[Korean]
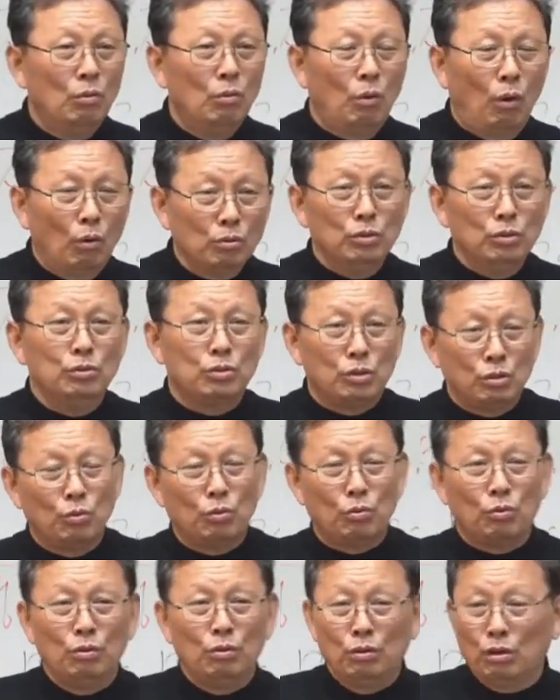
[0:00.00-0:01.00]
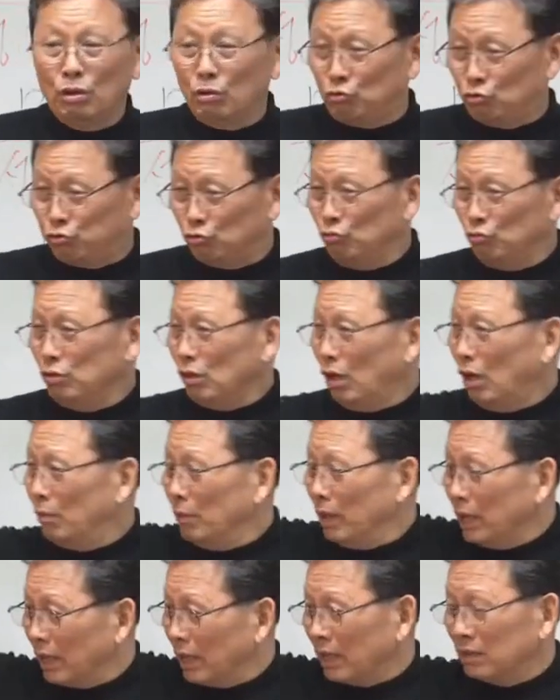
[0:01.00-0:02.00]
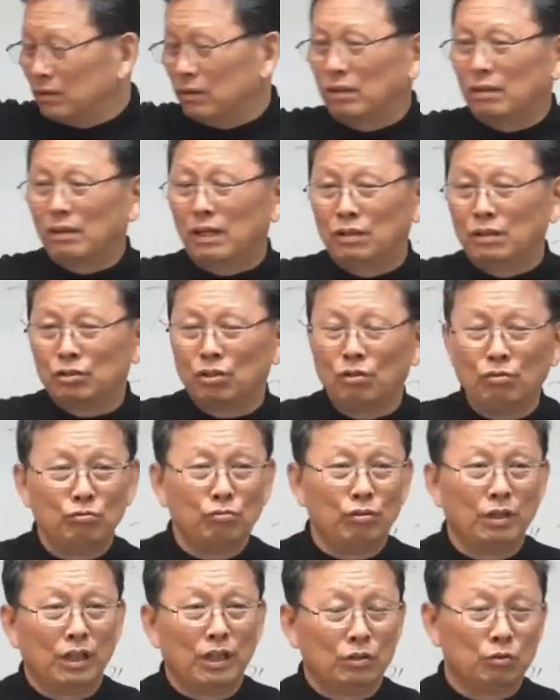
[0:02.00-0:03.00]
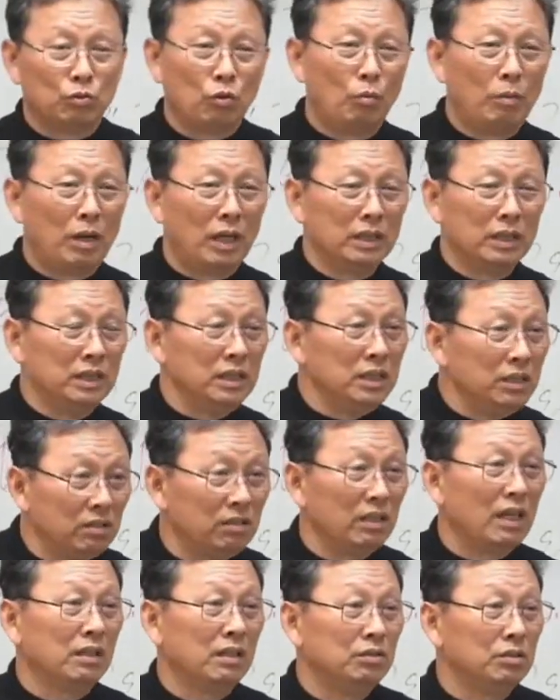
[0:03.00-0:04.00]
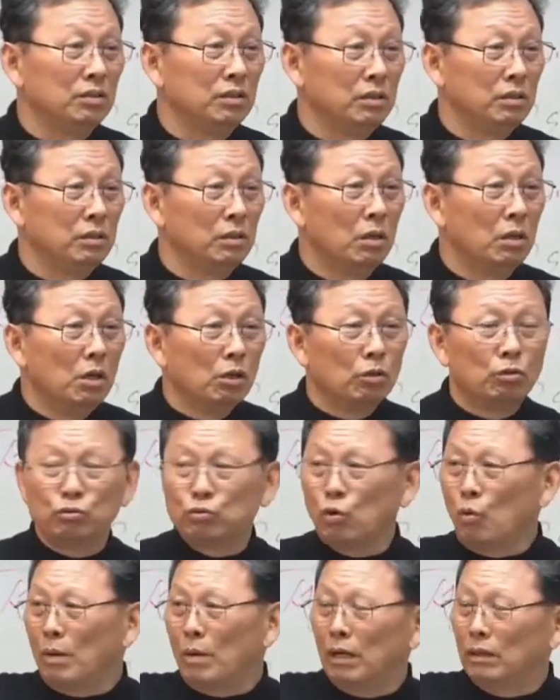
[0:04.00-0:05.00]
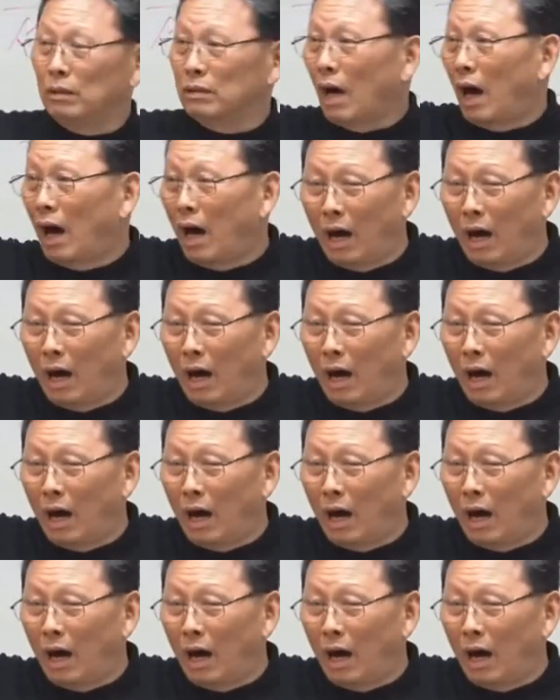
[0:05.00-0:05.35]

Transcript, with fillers: 아니 기독교인에게 죽은 다음에 들어갈 천국에 대한 소망이 있어야지. 그 소망을 다